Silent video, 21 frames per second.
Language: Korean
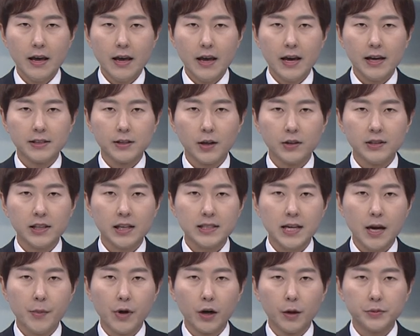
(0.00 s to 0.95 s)
해설이나
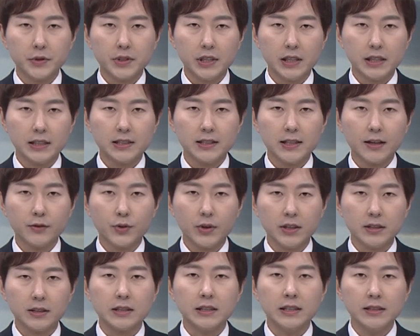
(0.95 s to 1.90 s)
자막 없이
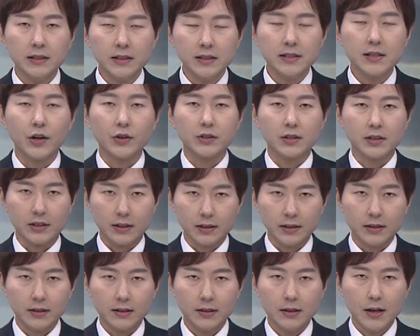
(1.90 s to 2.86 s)
진행되는 듣는 연극,
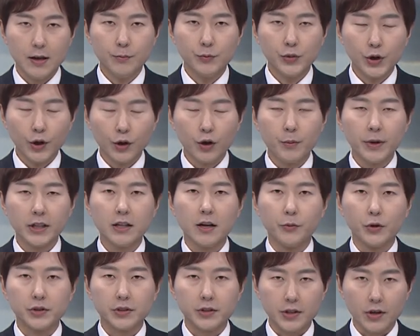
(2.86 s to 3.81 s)
무료로
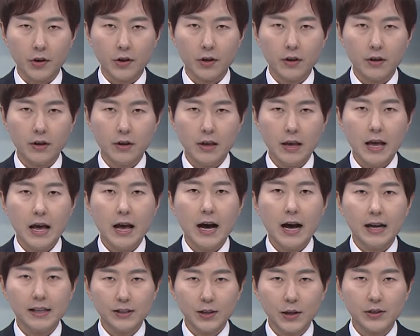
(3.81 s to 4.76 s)
만나보시죠.
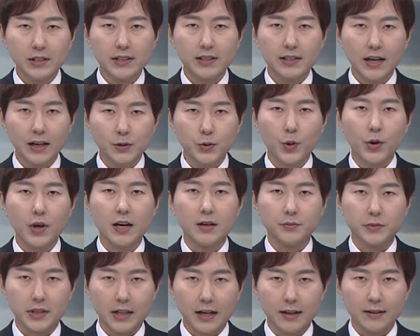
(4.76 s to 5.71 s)
한선지 기자가
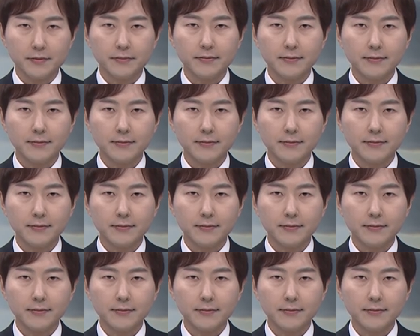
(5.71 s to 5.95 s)
소개합니다.